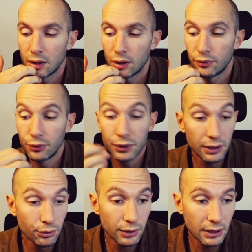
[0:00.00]
euh, venez
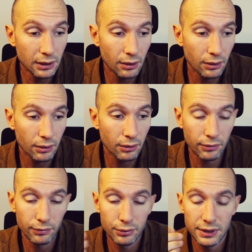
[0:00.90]
donner
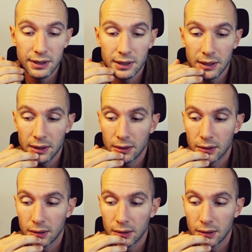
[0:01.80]
vos idées,